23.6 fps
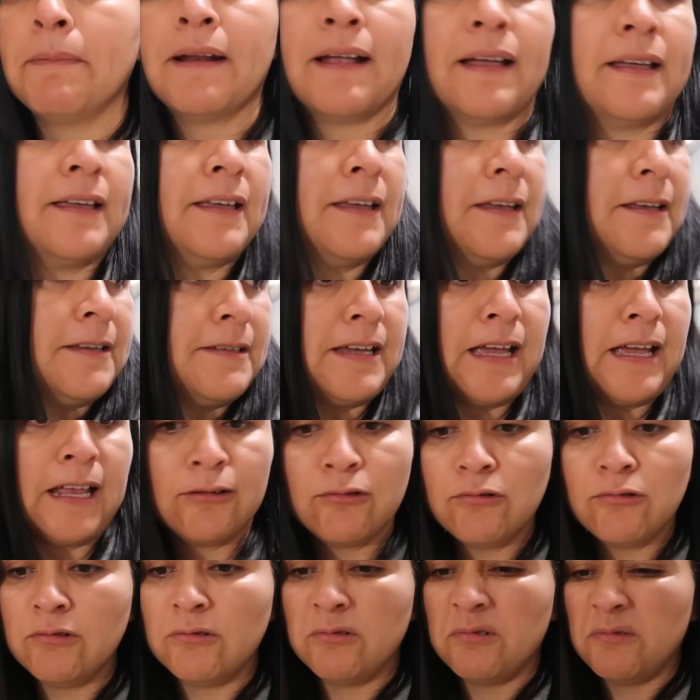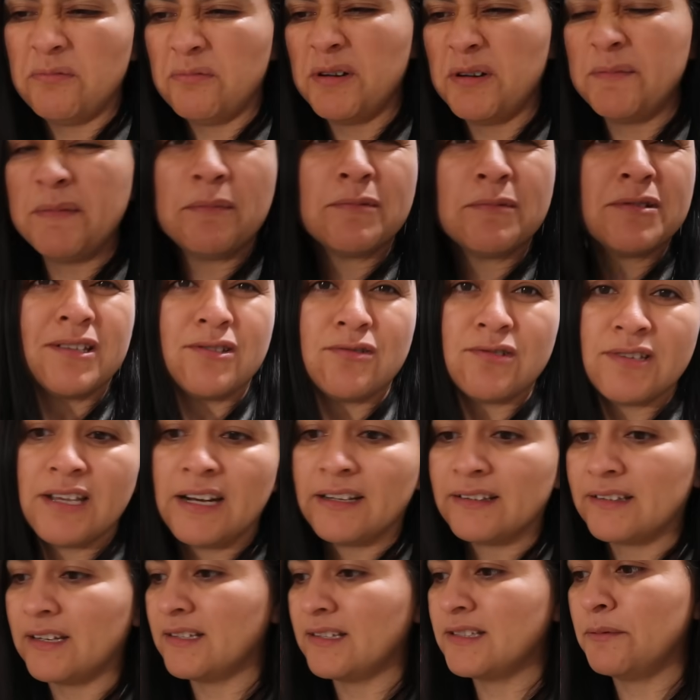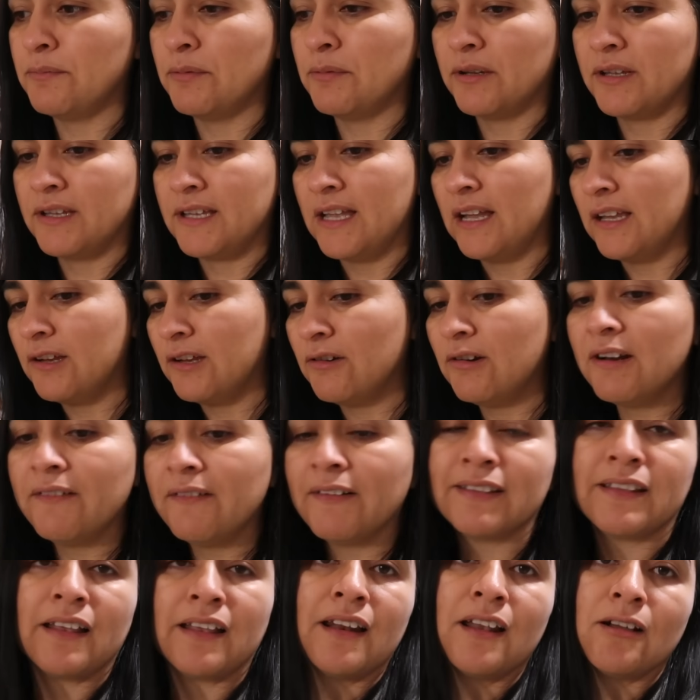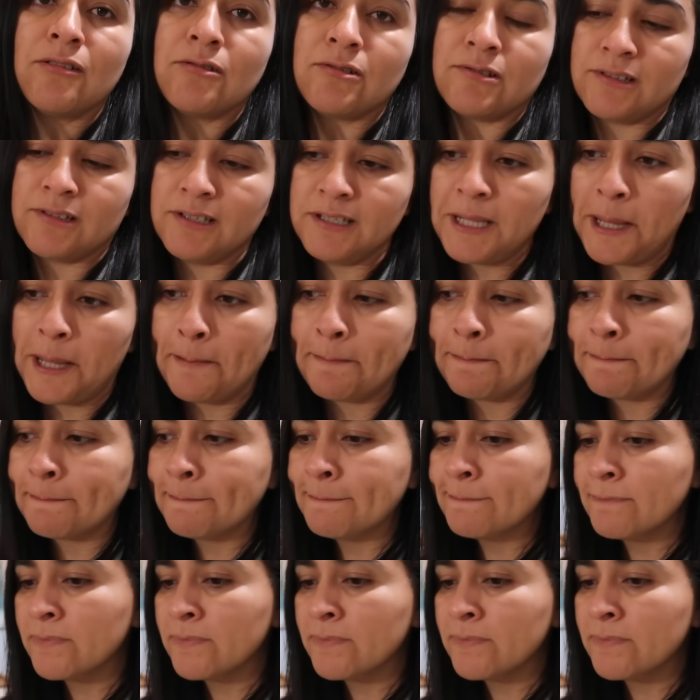para que ya no vuelvamos a ensuciar trastes porque ya quiero levantar la cocina